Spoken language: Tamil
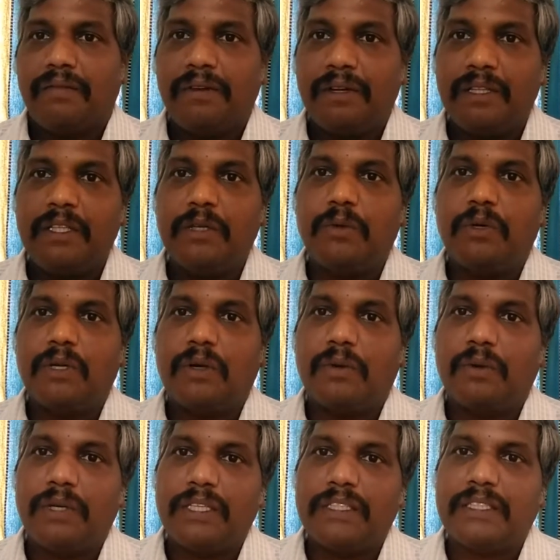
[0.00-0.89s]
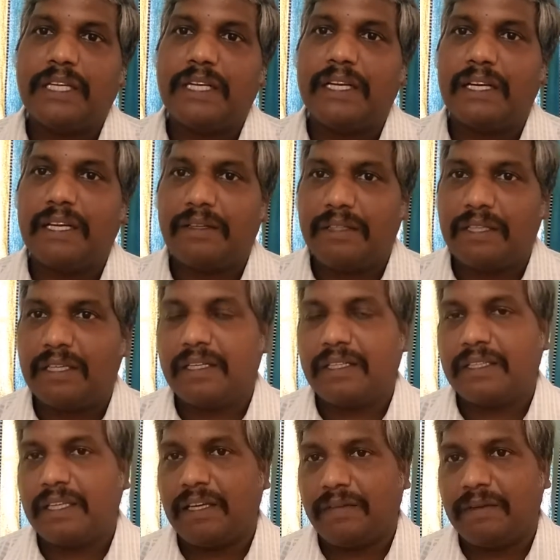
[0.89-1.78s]
விருந்து கொடுக்கக்கூடிய செல்கள்
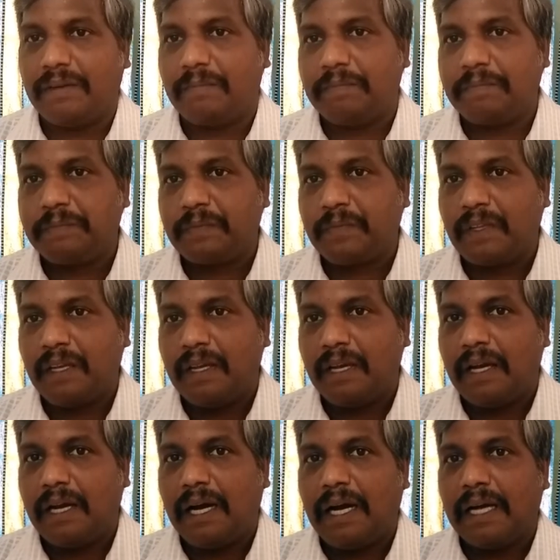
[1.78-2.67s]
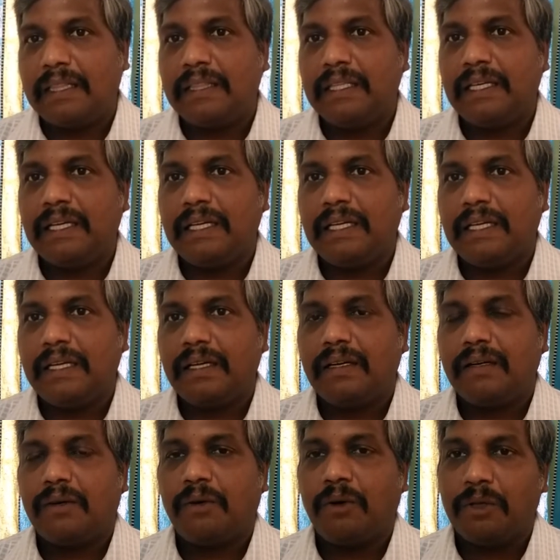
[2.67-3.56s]
அதுகளுக்கு தேவை அந்த
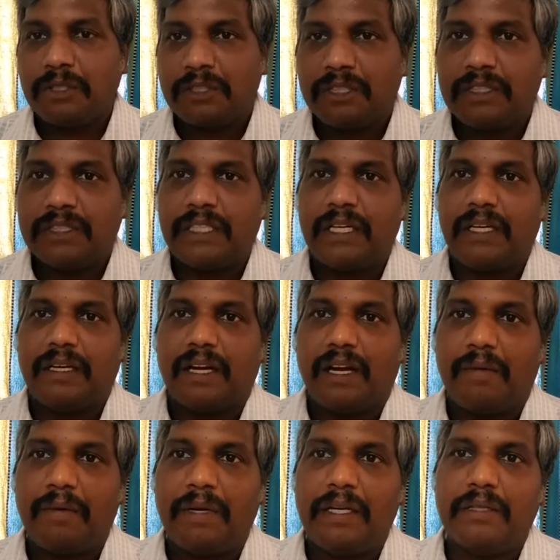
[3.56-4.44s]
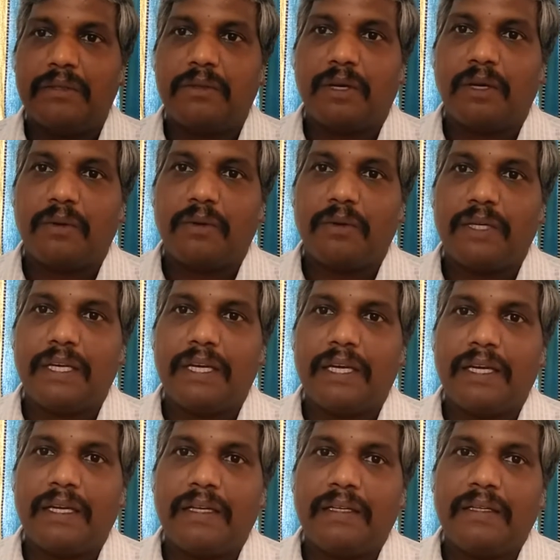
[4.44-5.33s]
ஹோஸ்ட் செல் அப்படின்னு சொல்லக்கூடிய
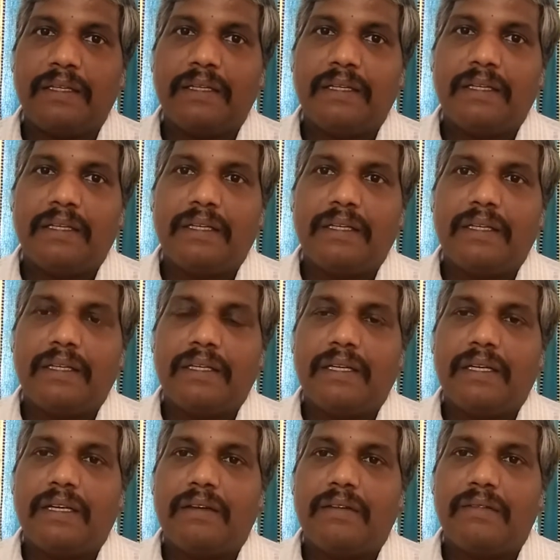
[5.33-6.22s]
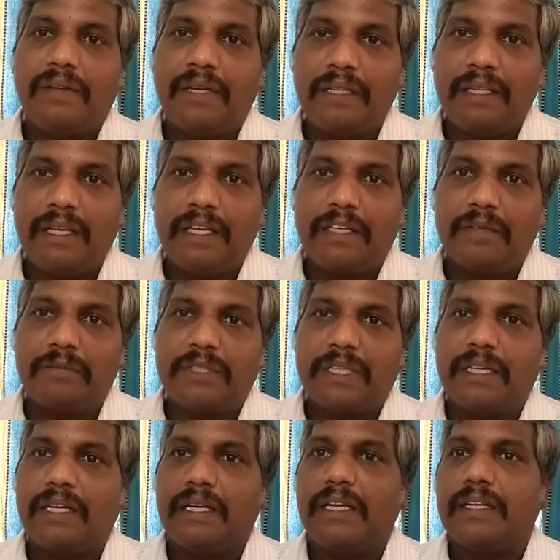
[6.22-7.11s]
விருந்தளிக்கும்
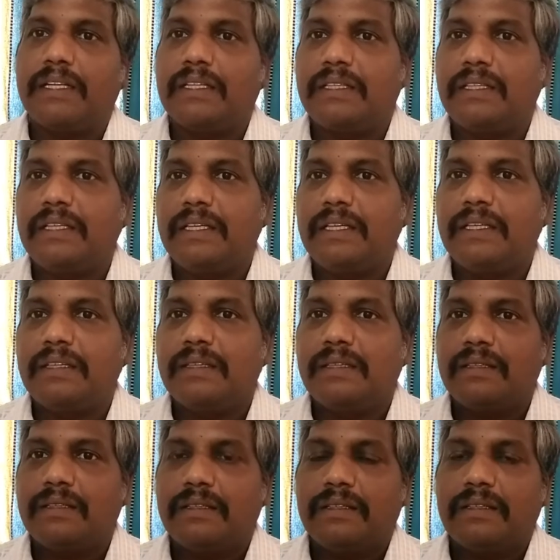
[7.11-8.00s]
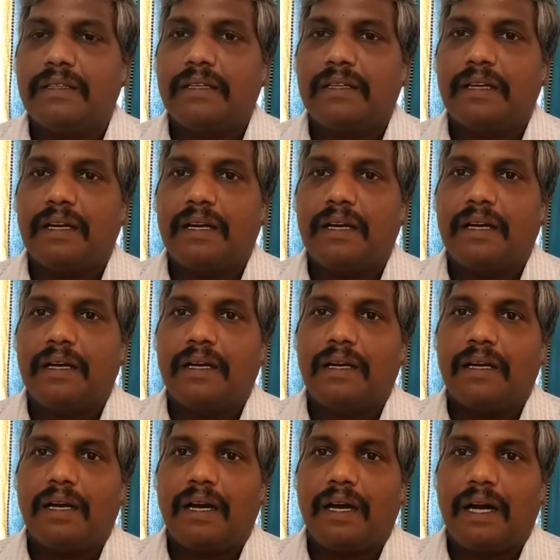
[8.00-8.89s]
செல்கள் இருந்து
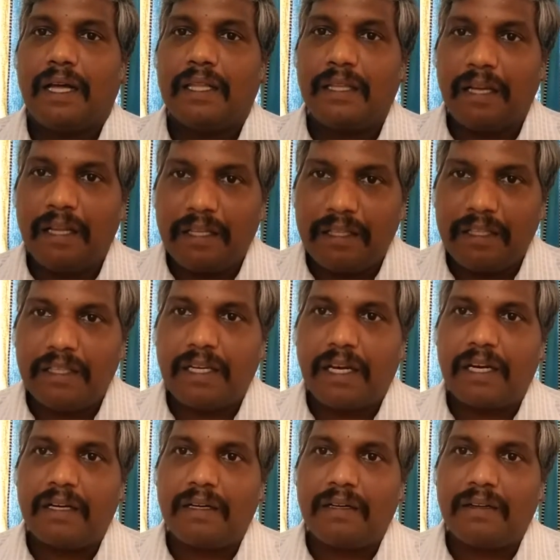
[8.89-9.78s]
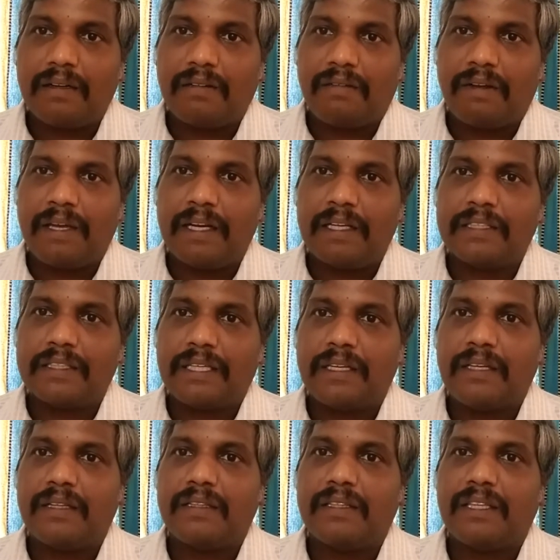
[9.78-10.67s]
அதிலிருந்து தான்
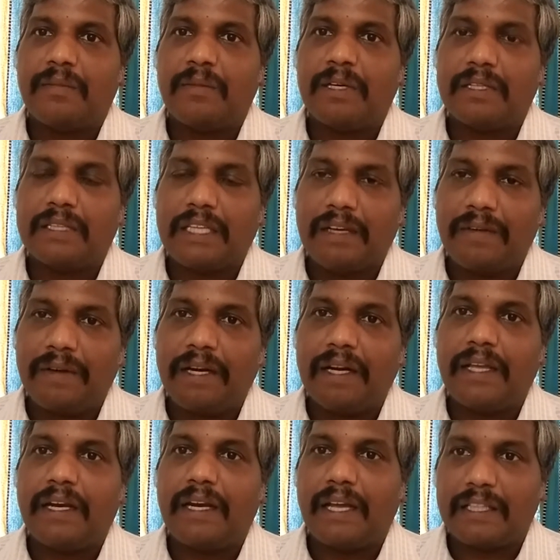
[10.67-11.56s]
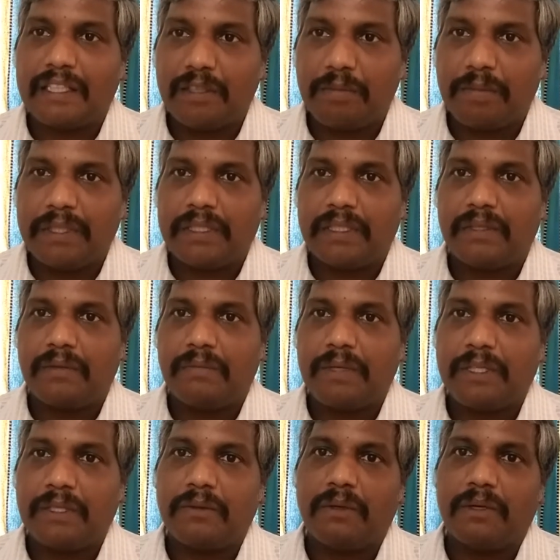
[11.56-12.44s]
வைரஸ்கள் தமக்கு தேவையான எல்லாத்தையும் பெற்று
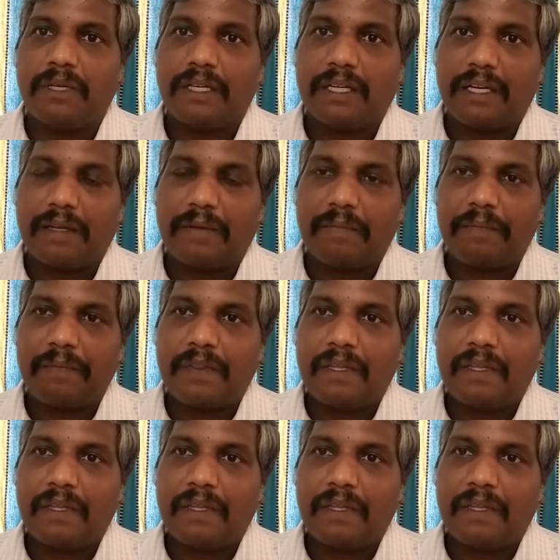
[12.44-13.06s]
பெற்றுக்கொள்கின்றன